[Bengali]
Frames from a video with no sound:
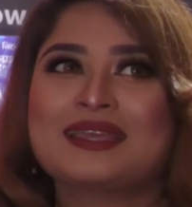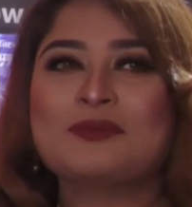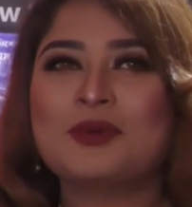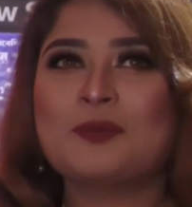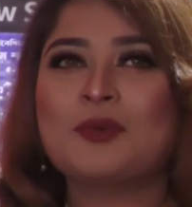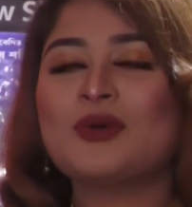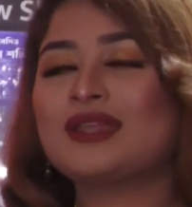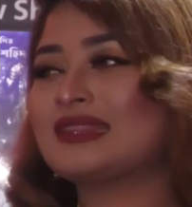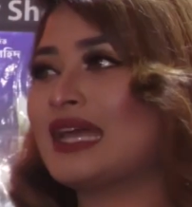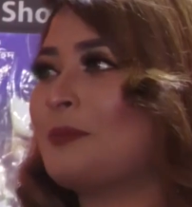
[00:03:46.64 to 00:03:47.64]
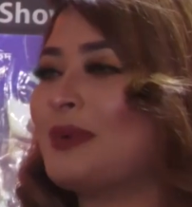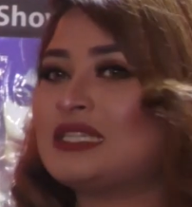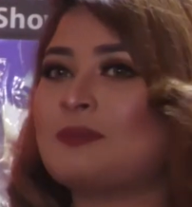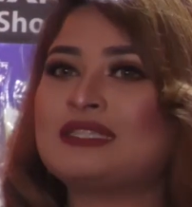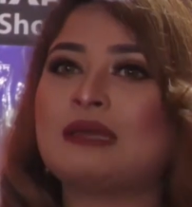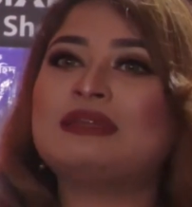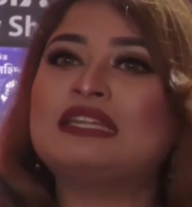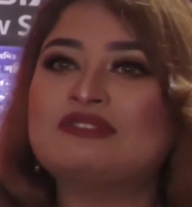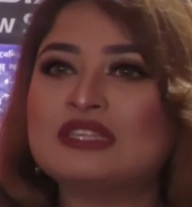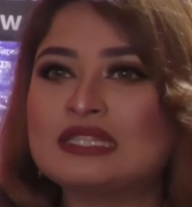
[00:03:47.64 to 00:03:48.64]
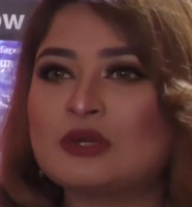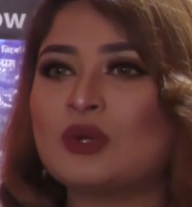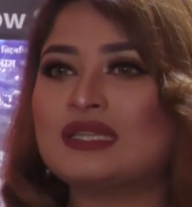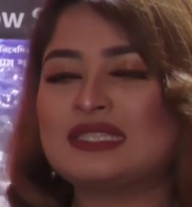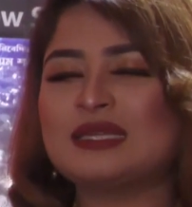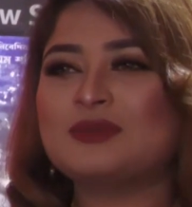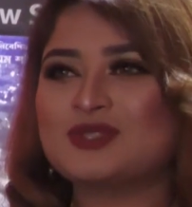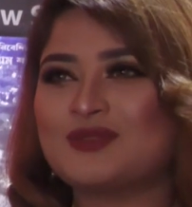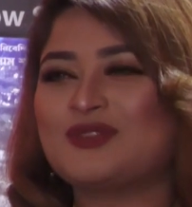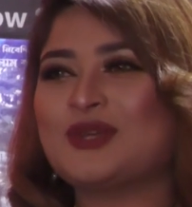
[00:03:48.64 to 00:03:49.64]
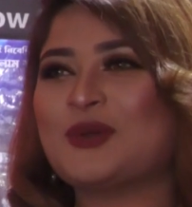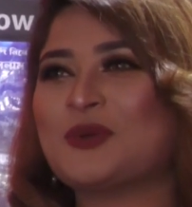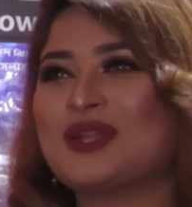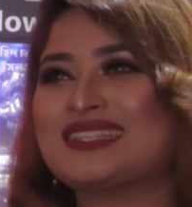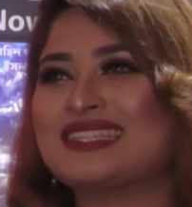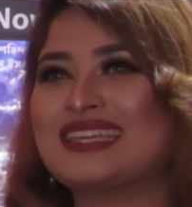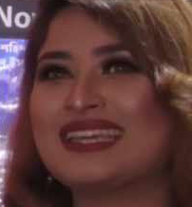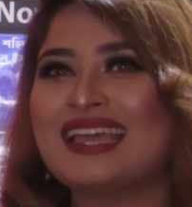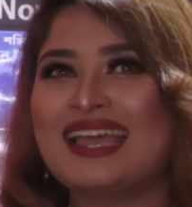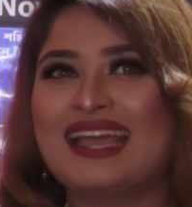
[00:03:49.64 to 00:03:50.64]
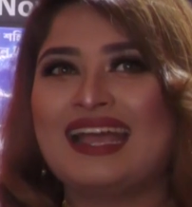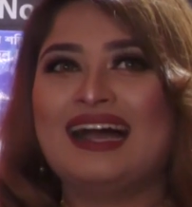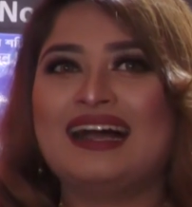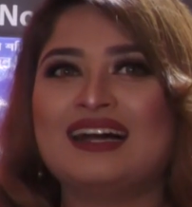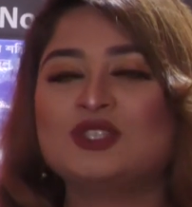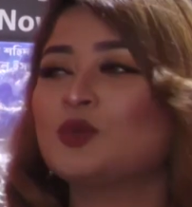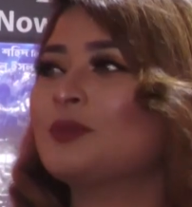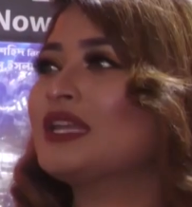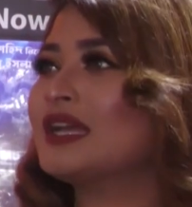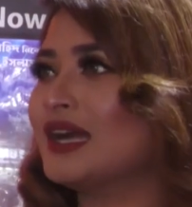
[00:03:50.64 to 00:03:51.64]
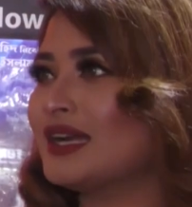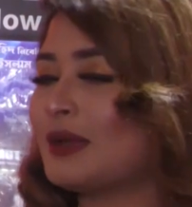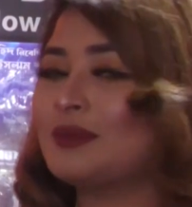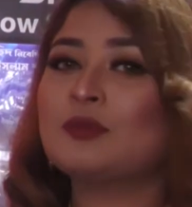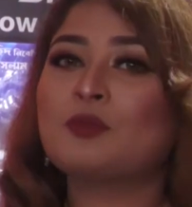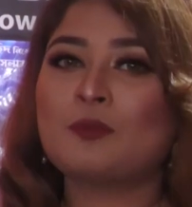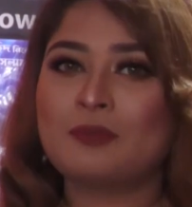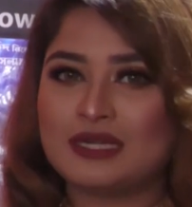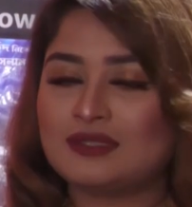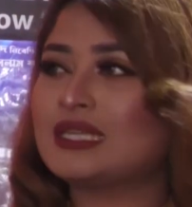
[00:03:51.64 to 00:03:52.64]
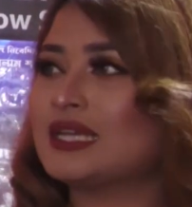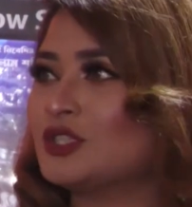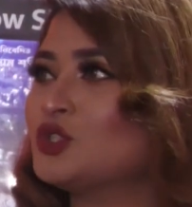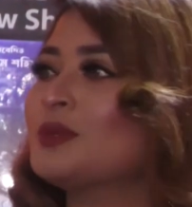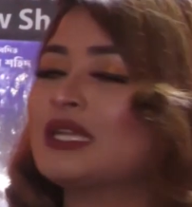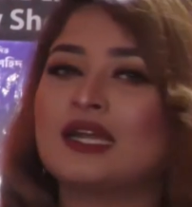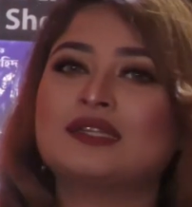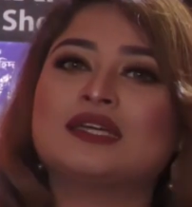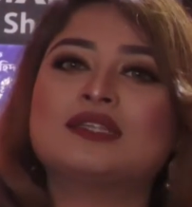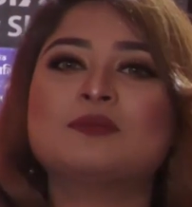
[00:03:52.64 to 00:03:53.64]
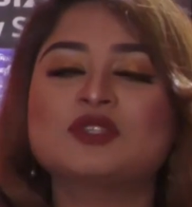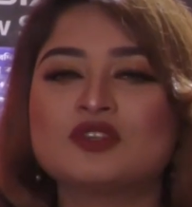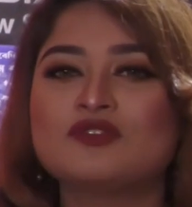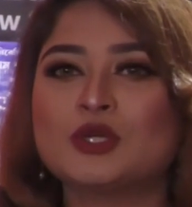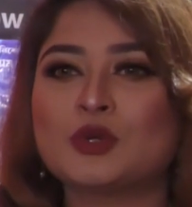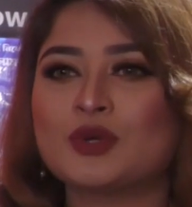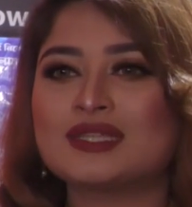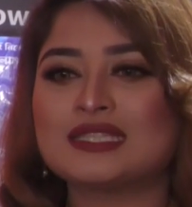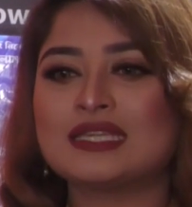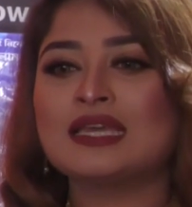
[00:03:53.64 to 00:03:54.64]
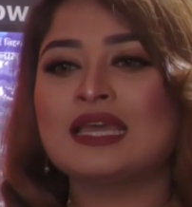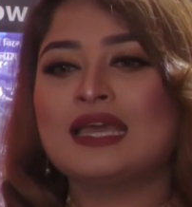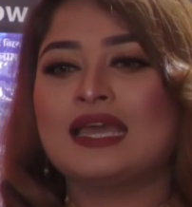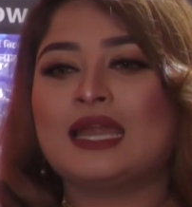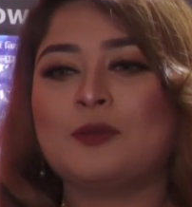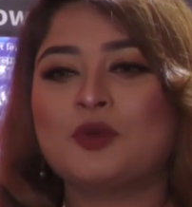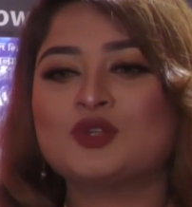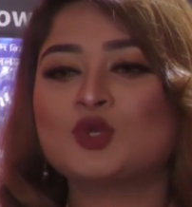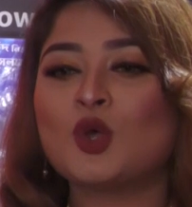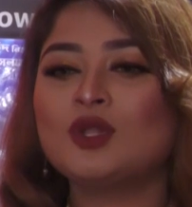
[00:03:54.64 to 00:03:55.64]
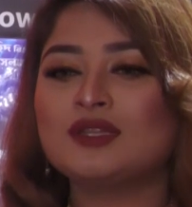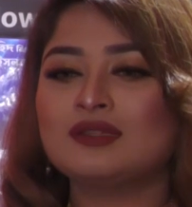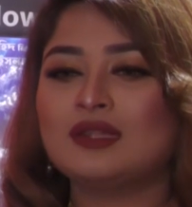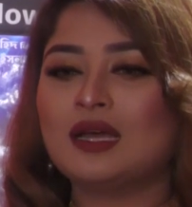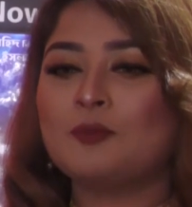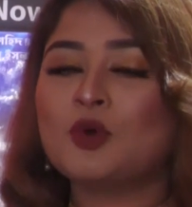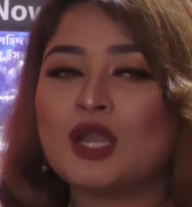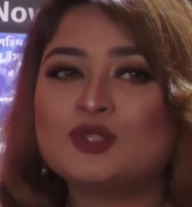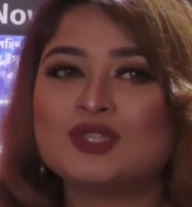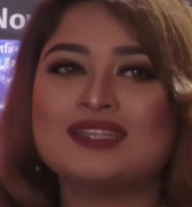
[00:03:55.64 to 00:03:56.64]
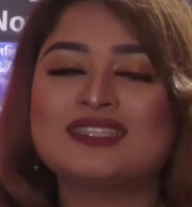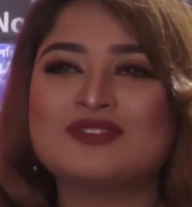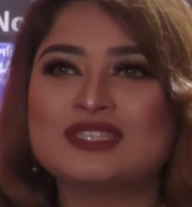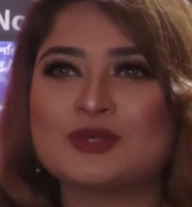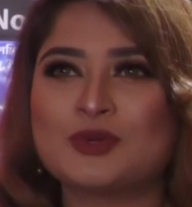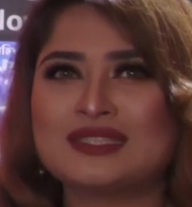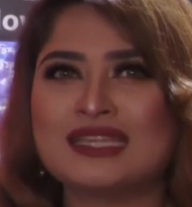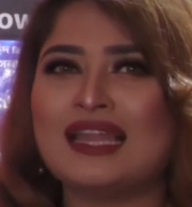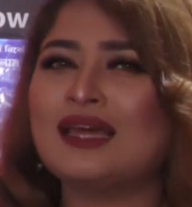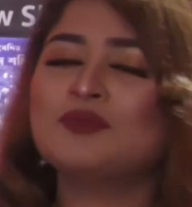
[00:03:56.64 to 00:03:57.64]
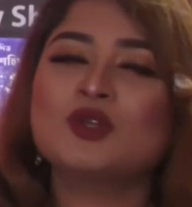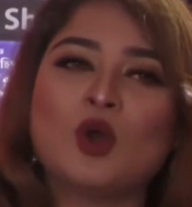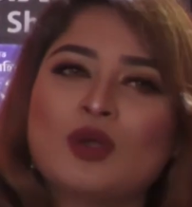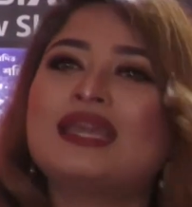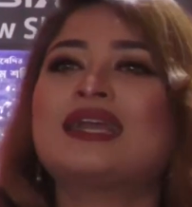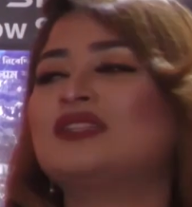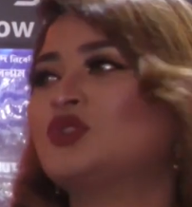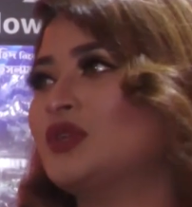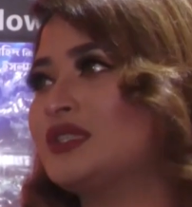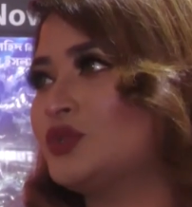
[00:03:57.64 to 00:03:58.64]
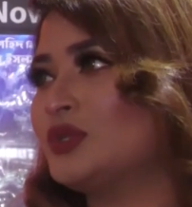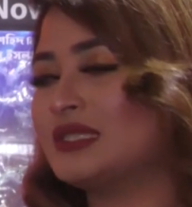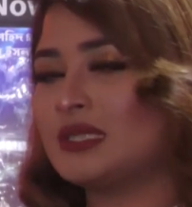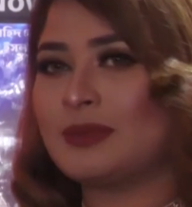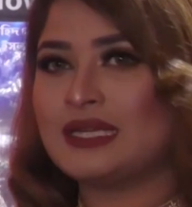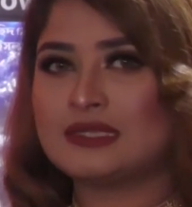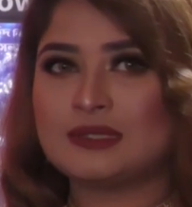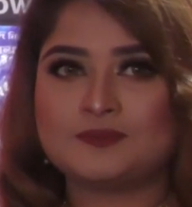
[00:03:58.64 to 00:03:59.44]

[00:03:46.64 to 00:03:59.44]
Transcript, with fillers: কি বলবো তার পাশাপাশি আমি টিভিসি করেছি মিউজিক ভিডিও করেছি জুবিন গার্গ আমাদের বোম্বের সিঙ্গার জুবিন গার্গ দাদার মিউজিক ভিডিও করেছি এরপর সোল পোলাও চালে টিভিসি করেছি আলহামদুলিল্লাহ অনেক কাজ করেছি দুই হাজার বাইশে